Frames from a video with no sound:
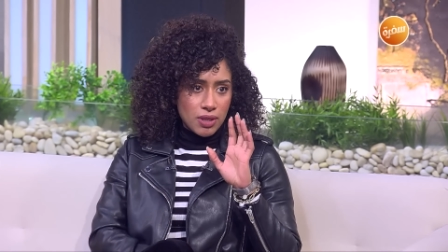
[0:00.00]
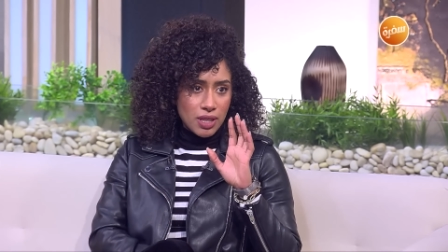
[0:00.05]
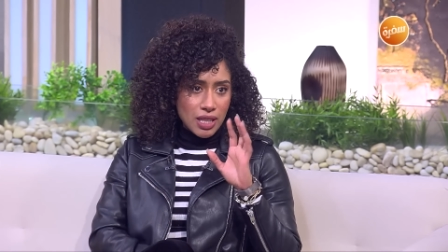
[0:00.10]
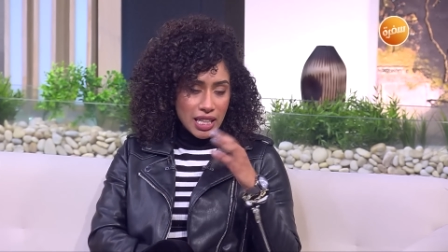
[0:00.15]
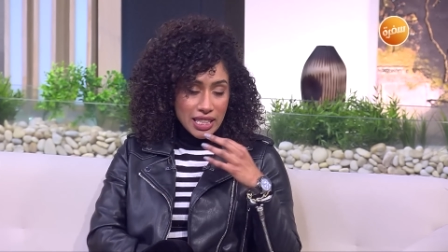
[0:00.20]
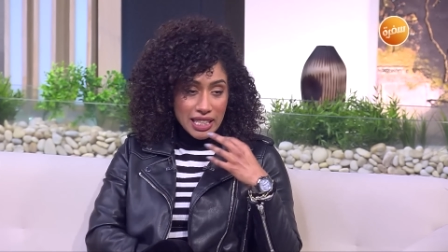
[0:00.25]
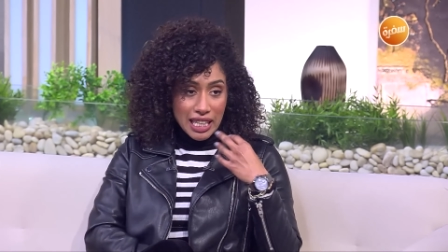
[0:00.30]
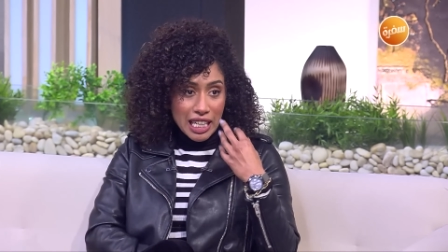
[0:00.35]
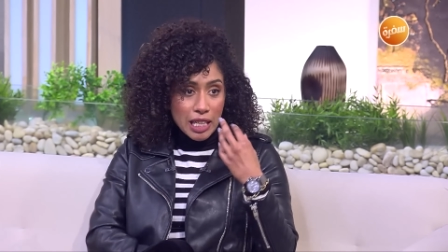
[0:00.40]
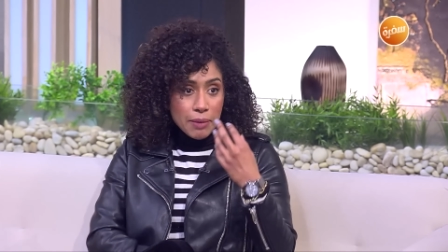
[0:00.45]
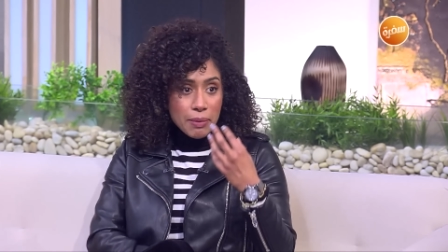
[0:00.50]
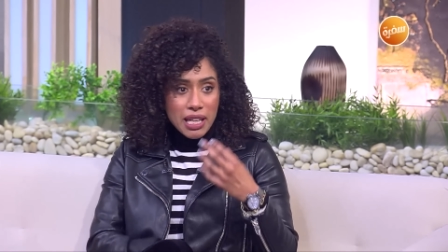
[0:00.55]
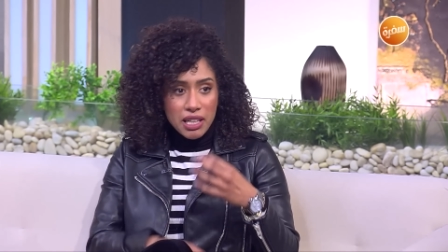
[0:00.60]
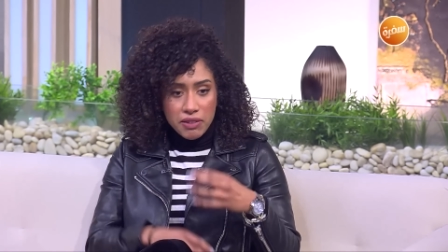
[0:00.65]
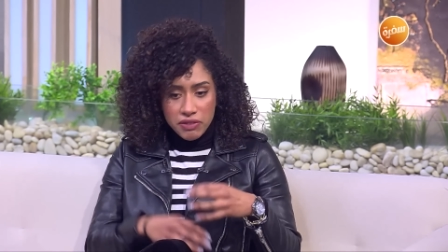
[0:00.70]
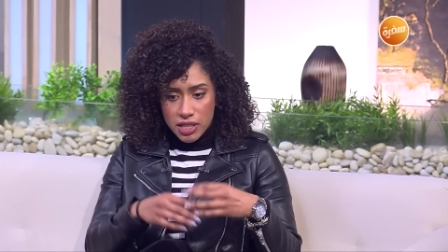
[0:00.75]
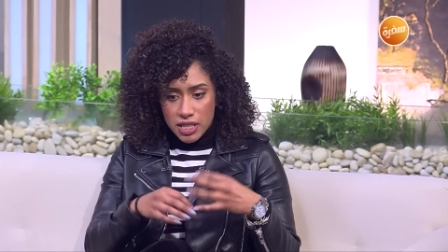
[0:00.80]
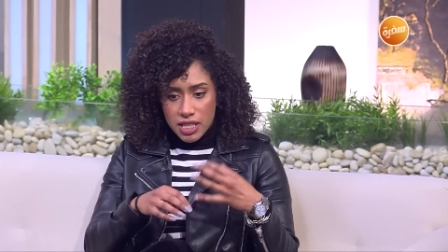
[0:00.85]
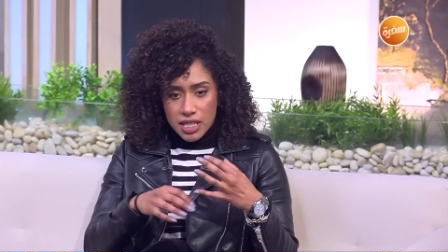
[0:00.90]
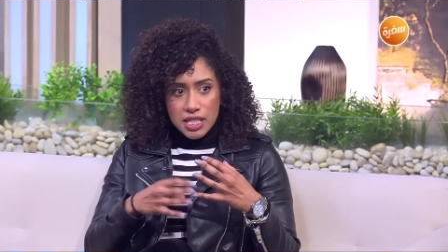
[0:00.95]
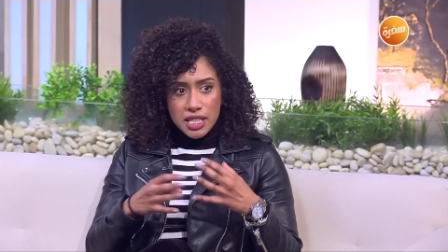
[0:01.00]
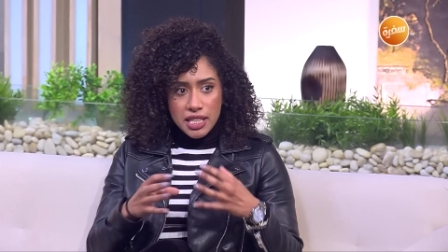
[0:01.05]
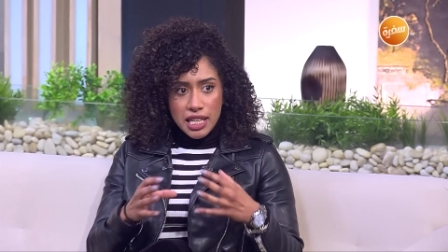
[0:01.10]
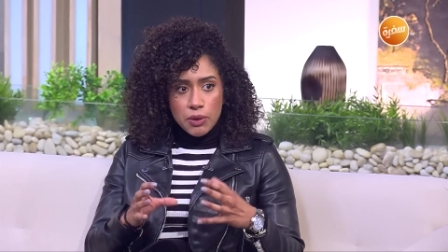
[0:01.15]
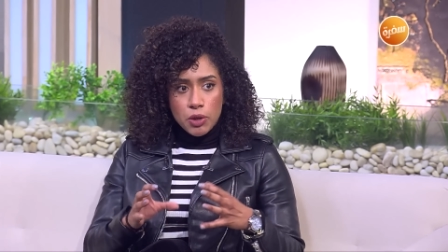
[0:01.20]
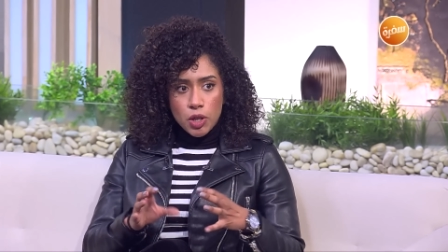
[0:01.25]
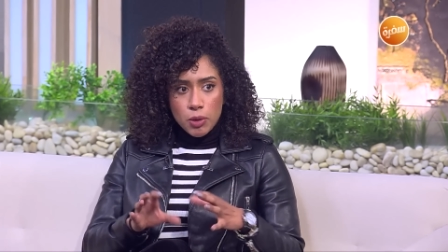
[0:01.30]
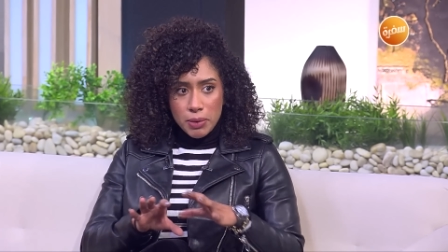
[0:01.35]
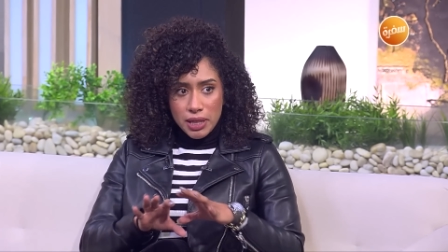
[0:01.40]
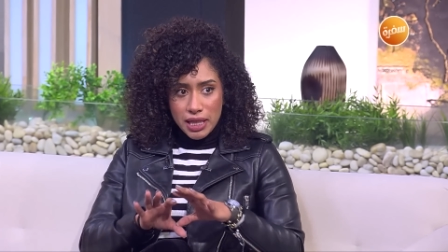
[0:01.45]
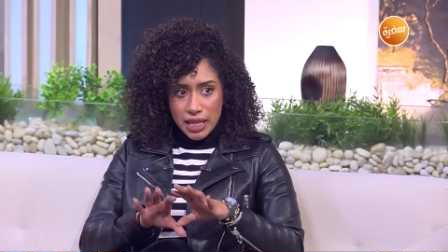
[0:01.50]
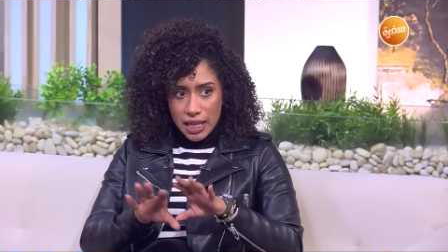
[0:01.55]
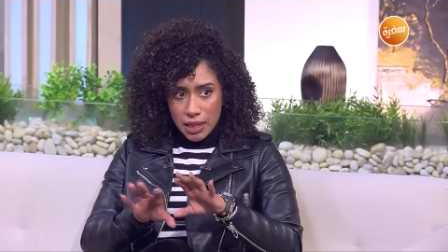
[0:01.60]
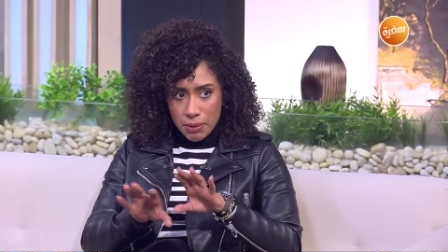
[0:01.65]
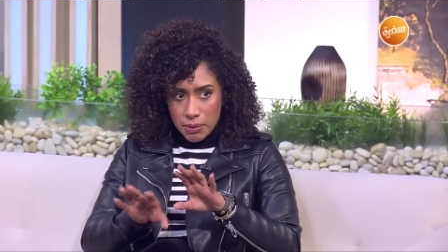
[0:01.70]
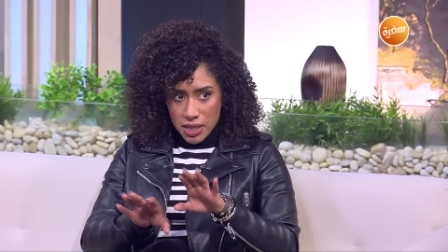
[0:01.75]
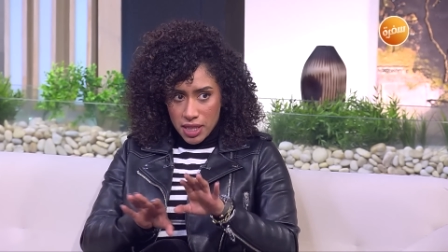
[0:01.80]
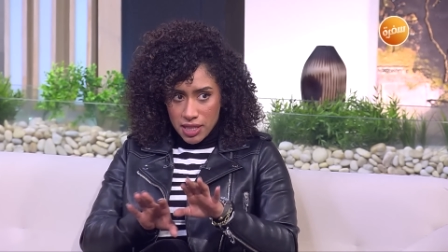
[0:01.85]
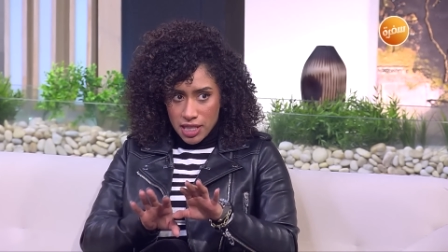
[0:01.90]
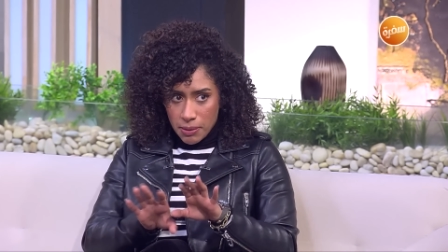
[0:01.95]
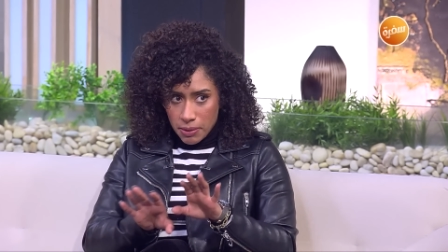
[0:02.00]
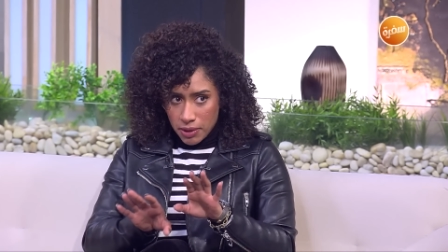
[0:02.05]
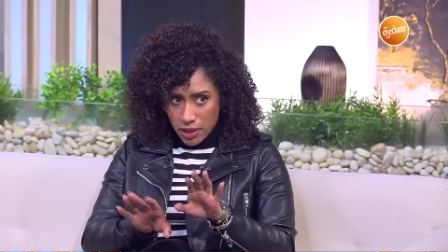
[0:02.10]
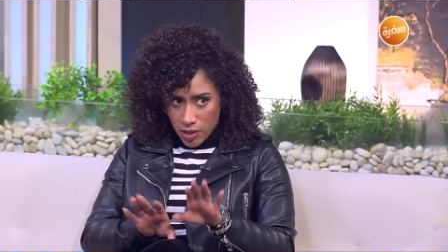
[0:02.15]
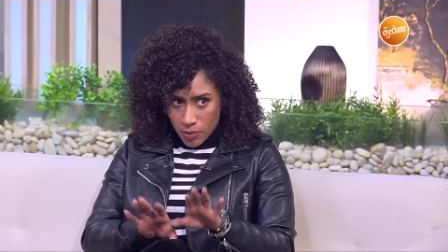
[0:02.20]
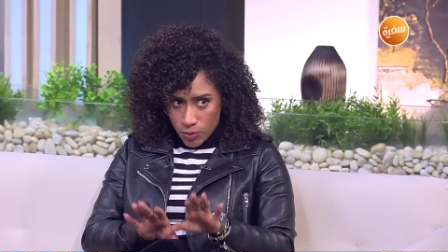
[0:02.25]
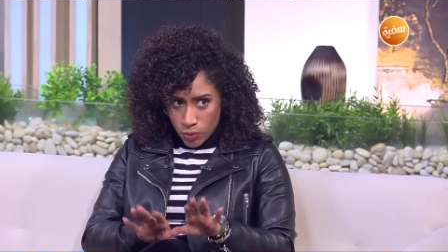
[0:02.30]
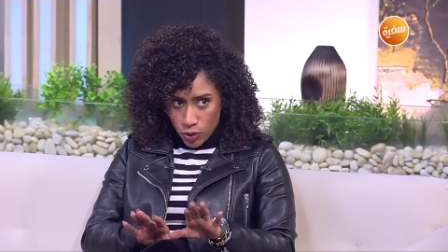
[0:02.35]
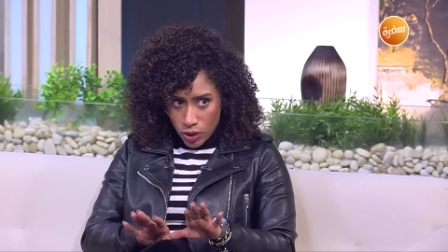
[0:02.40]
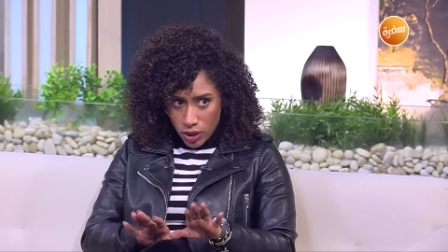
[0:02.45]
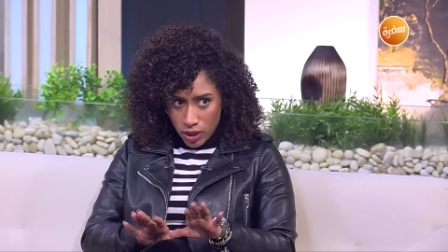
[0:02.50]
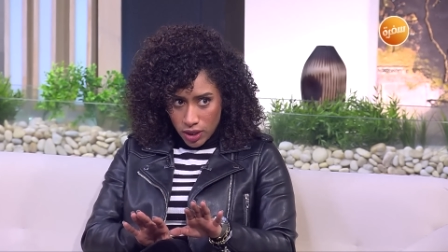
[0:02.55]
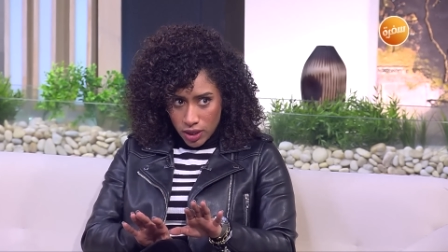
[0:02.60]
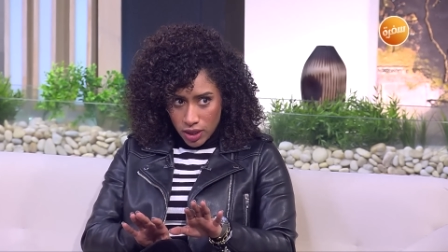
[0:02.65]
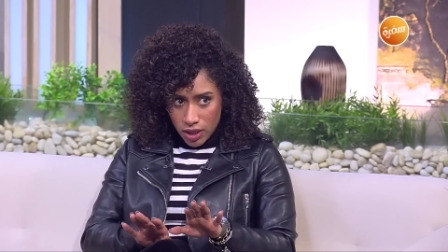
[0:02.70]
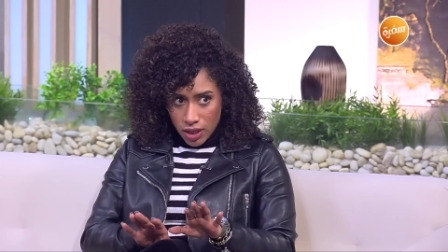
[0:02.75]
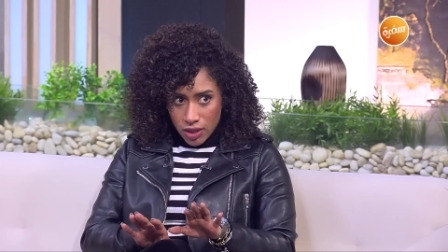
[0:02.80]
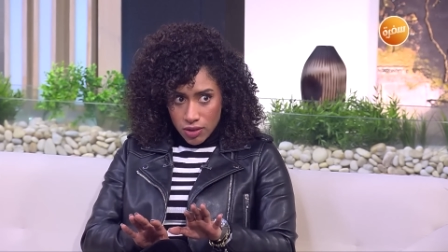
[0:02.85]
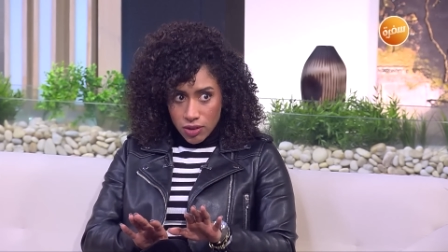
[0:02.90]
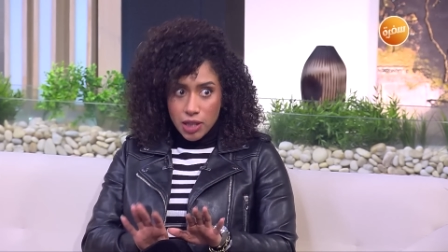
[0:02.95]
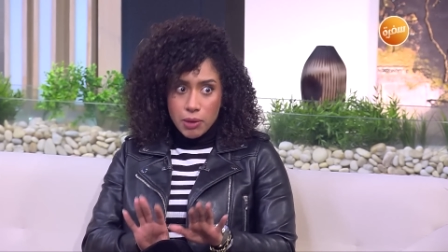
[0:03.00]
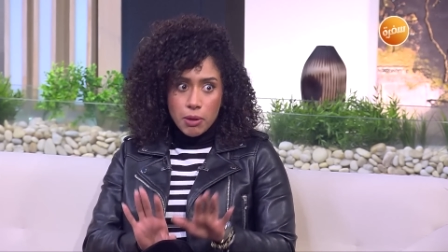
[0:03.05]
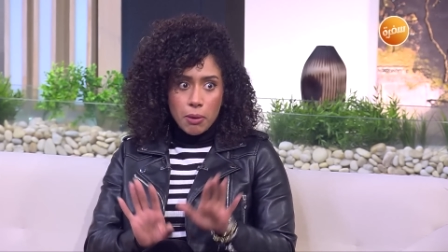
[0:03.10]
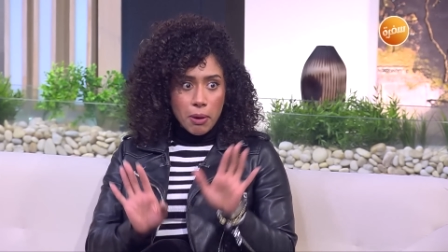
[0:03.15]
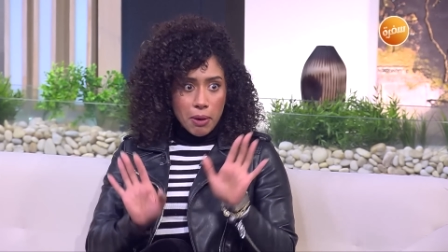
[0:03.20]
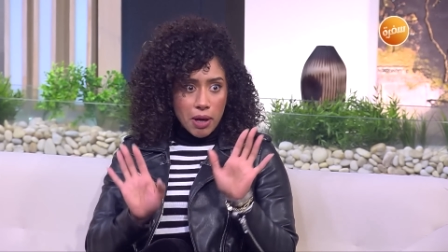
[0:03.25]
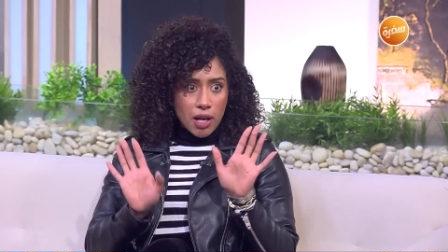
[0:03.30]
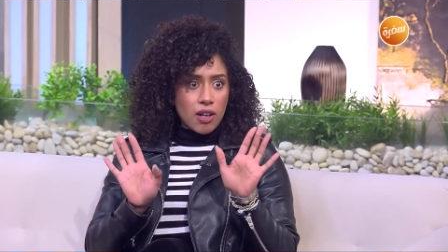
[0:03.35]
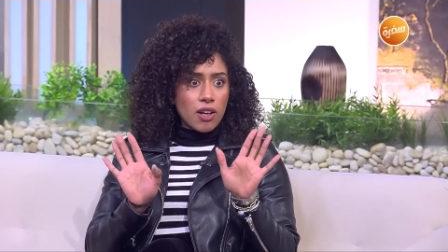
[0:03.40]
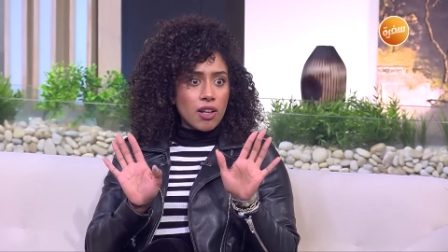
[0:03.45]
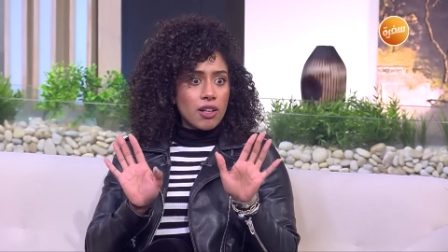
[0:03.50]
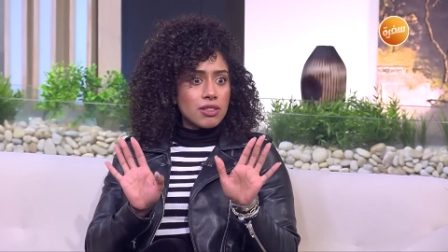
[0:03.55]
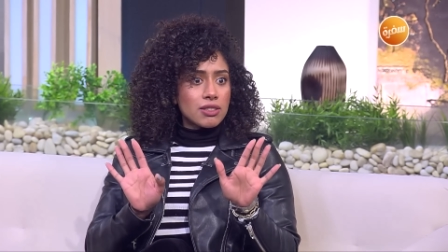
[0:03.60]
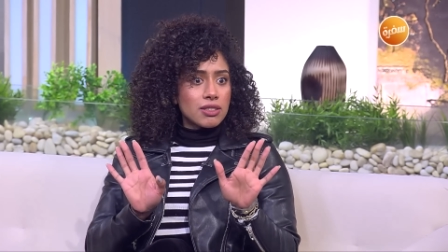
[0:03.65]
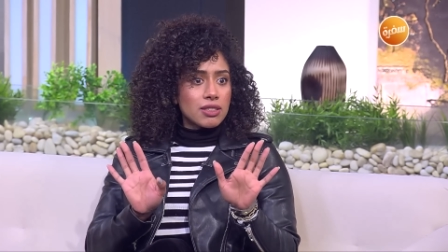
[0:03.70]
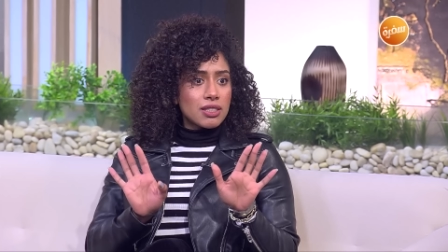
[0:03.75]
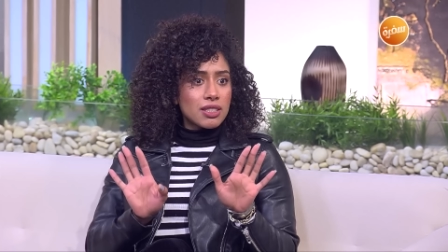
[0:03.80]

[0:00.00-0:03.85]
لان خلي بالك ناس كتير قوي اول ما تلاقي الميزان ثابت اسبوع يقول يبقى بعمل حاجه غلط